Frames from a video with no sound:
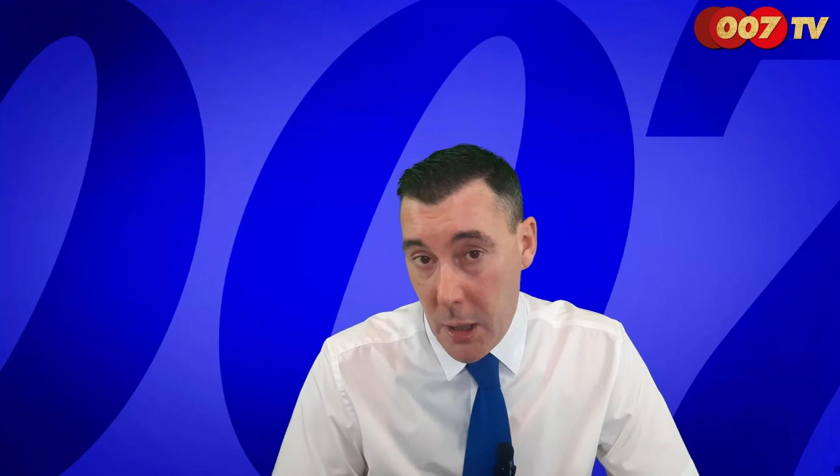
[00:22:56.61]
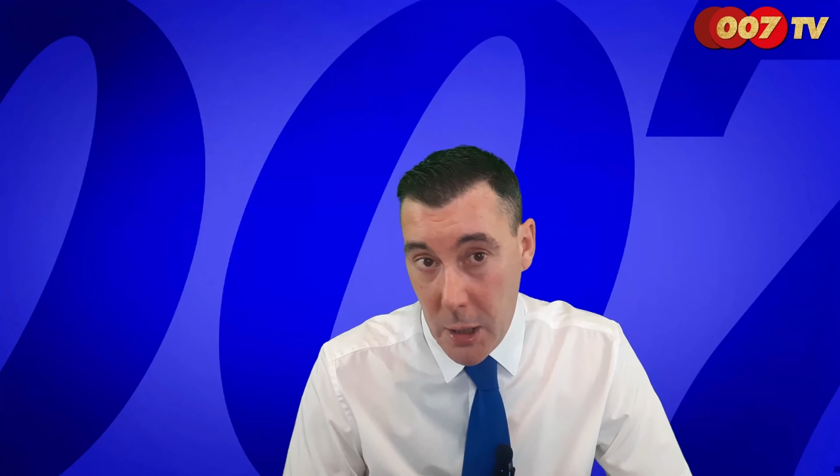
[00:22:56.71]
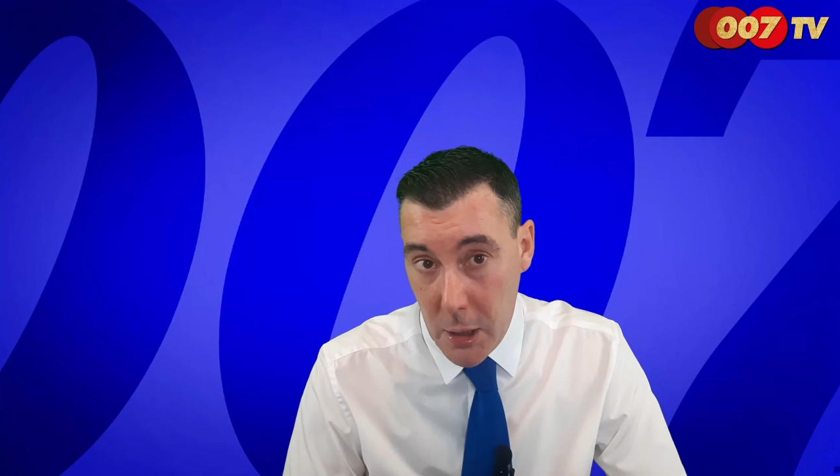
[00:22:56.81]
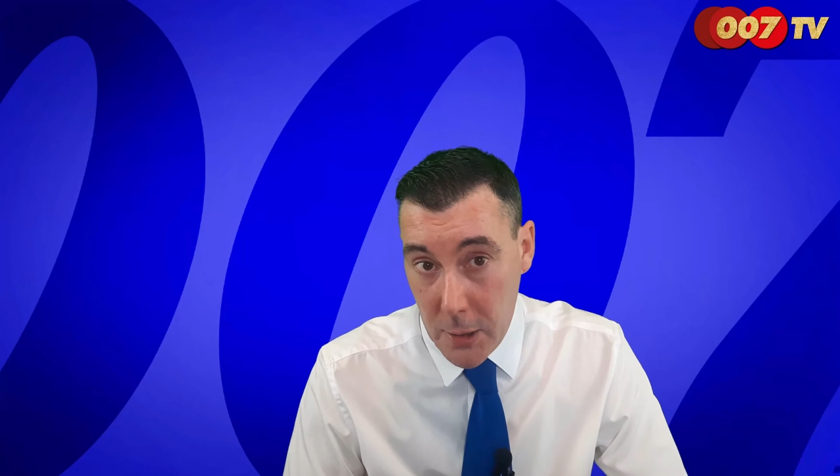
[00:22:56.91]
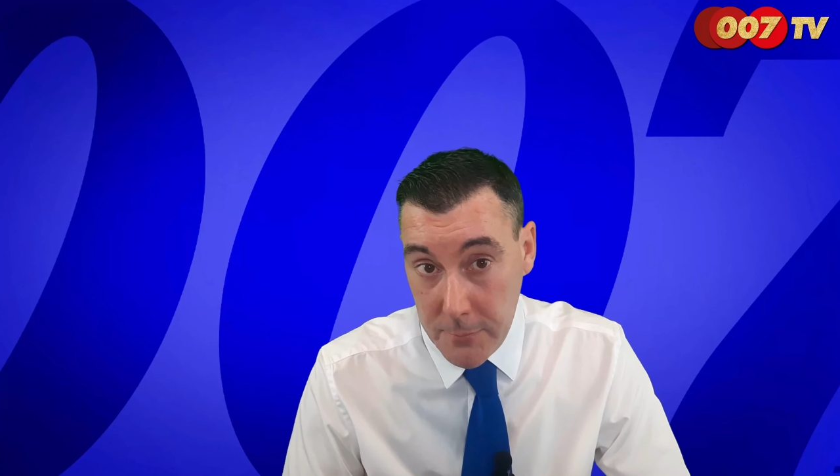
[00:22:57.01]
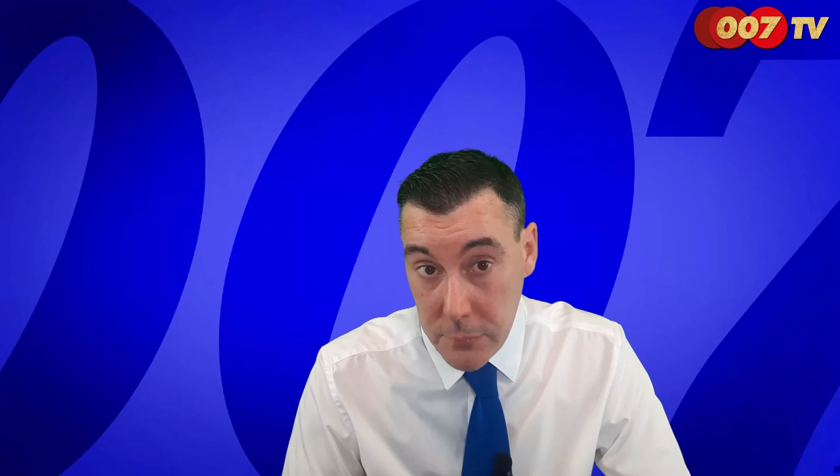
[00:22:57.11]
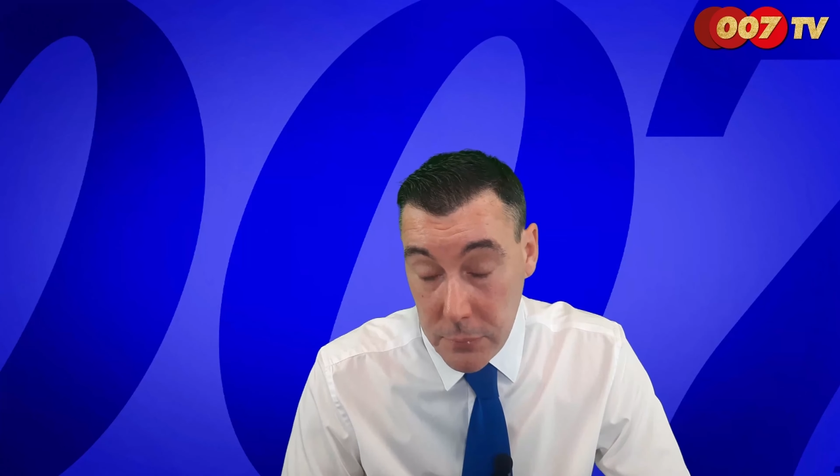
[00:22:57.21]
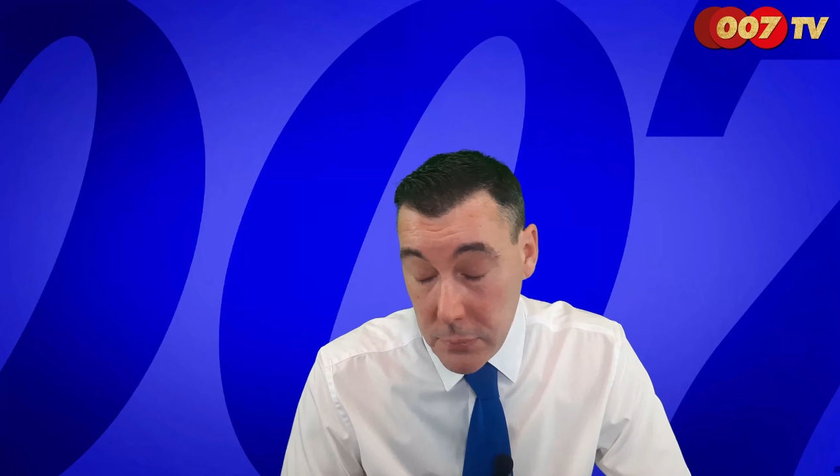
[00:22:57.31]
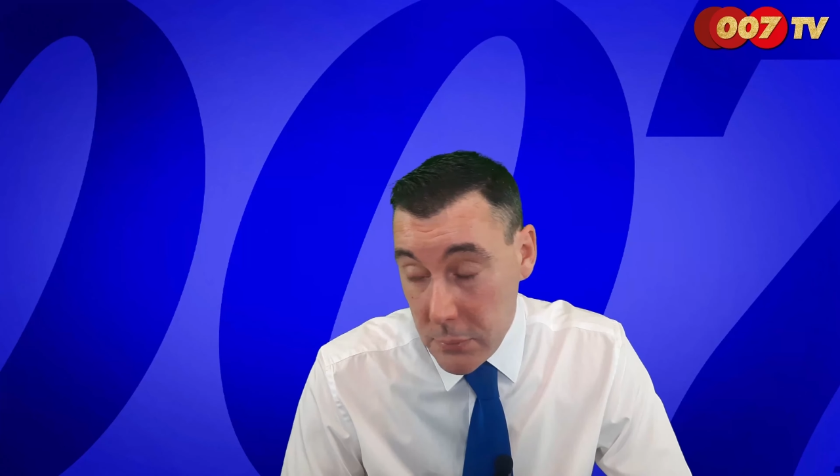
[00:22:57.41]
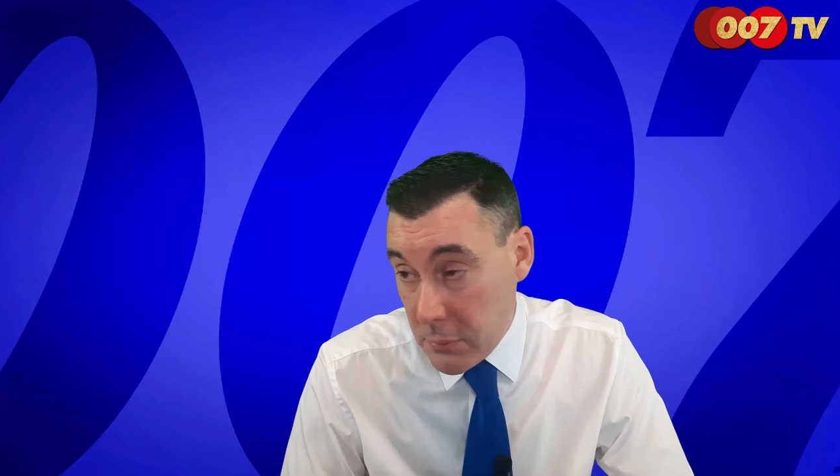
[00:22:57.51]

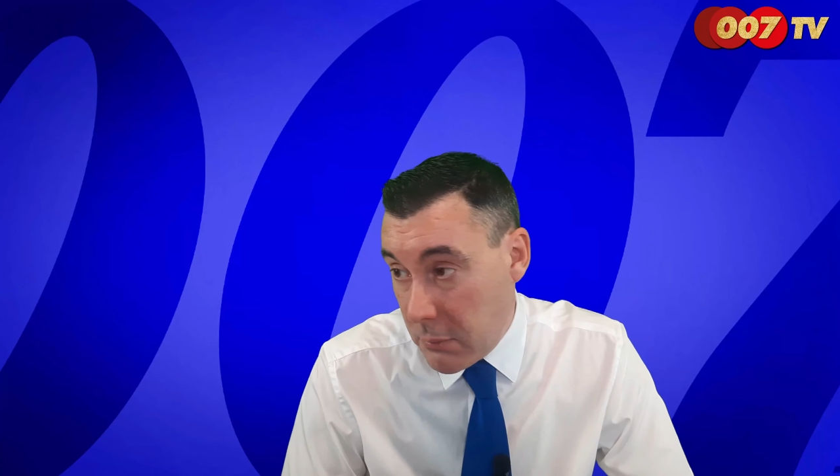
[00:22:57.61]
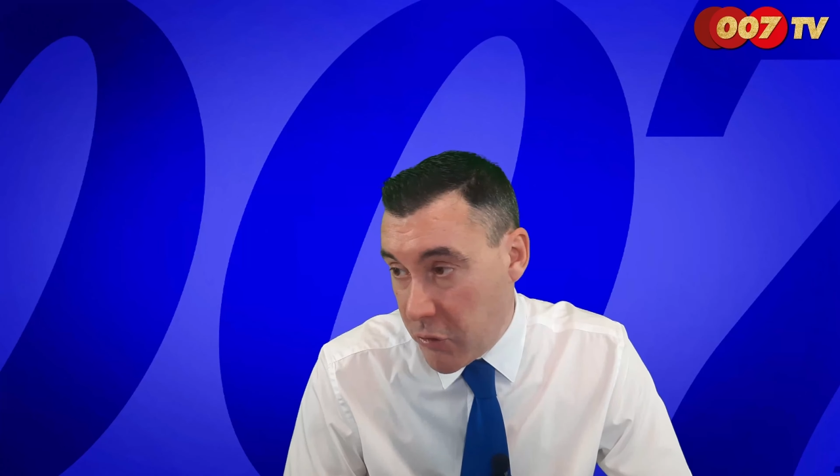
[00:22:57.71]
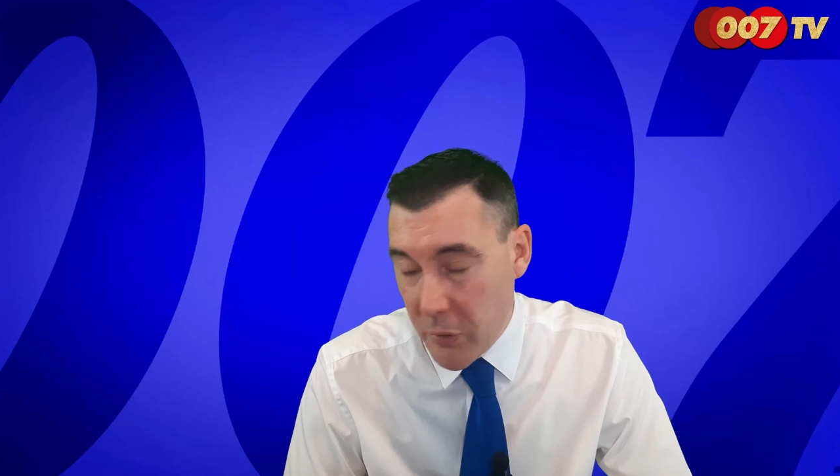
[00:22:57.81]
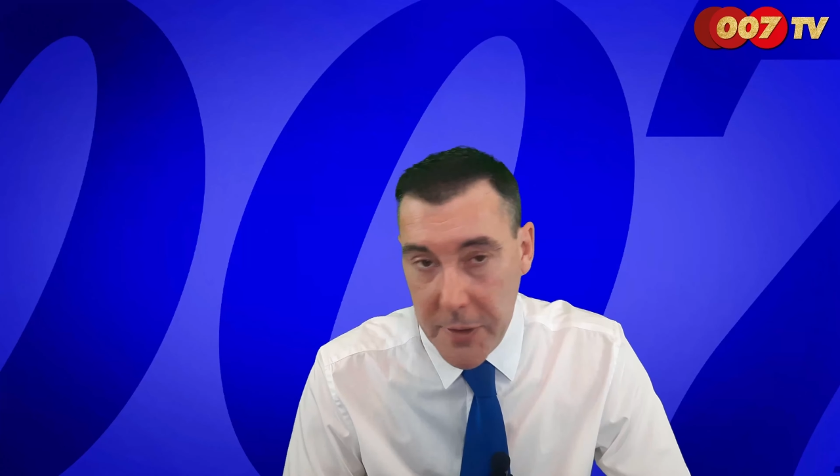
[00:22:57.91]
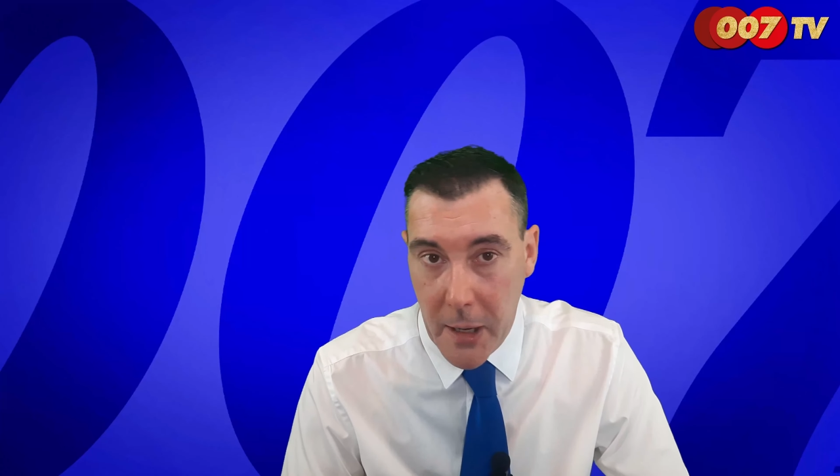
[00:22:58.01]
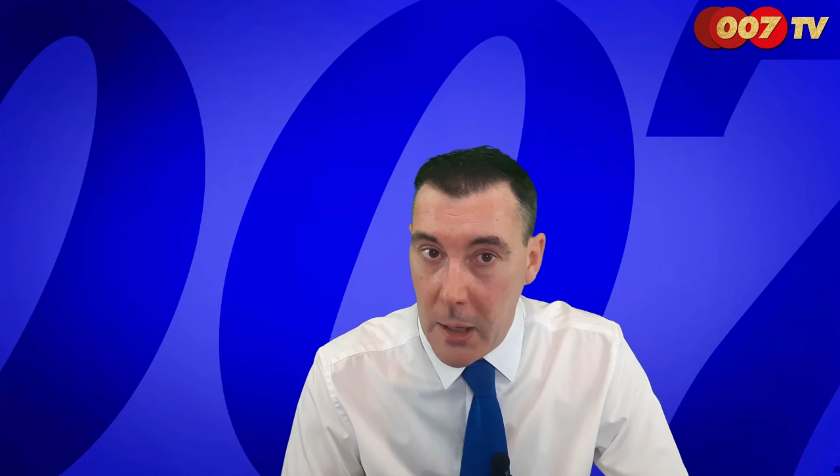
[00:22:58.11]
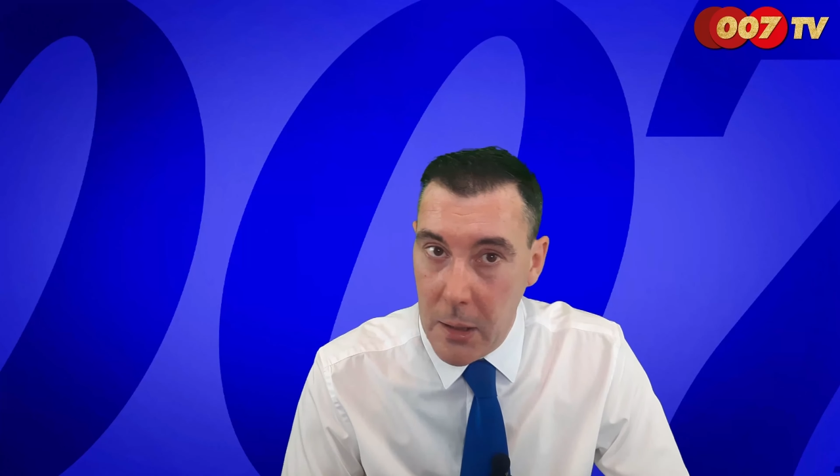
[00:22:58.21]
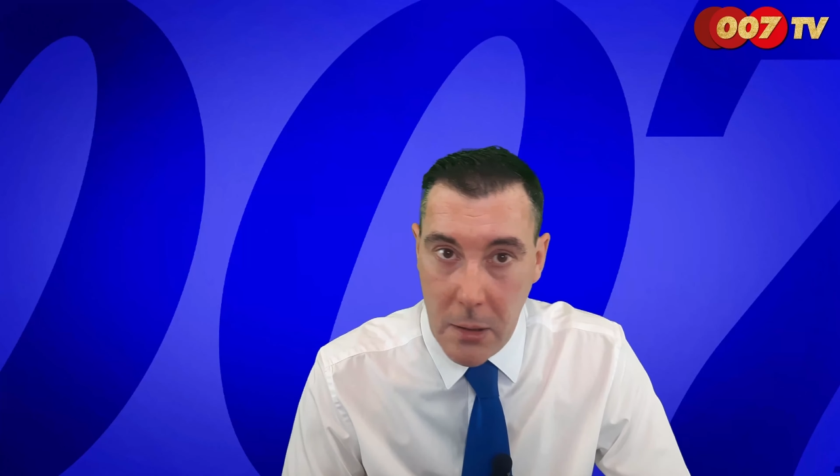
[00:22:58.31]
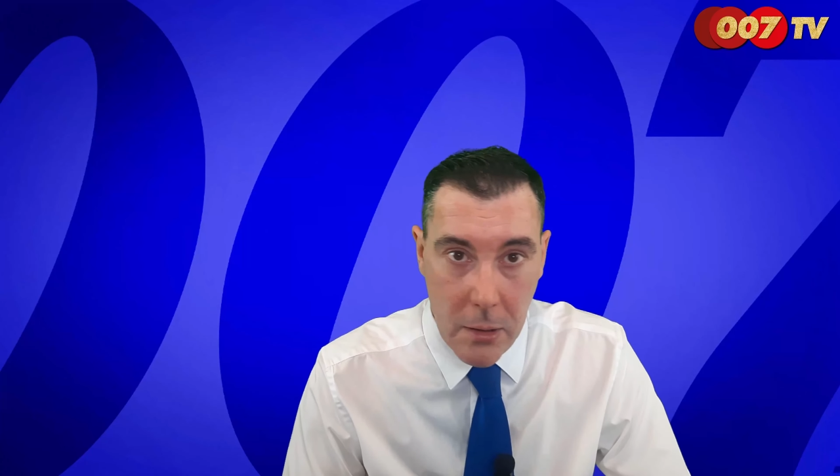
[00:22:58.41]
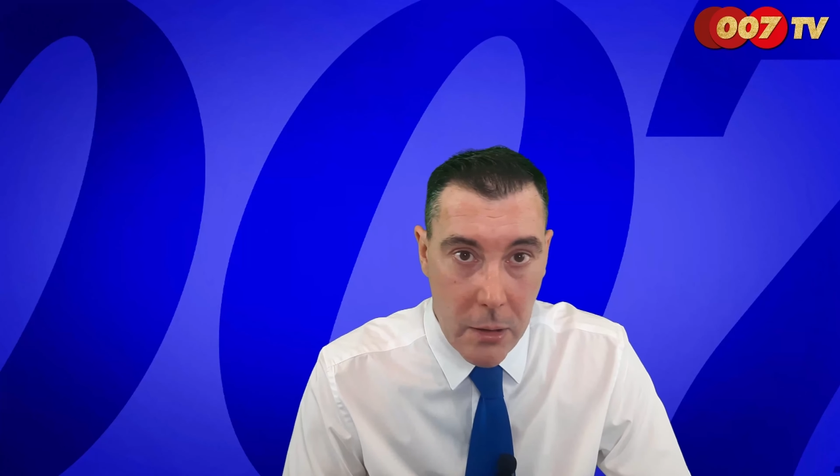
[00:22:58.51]
je veux dire,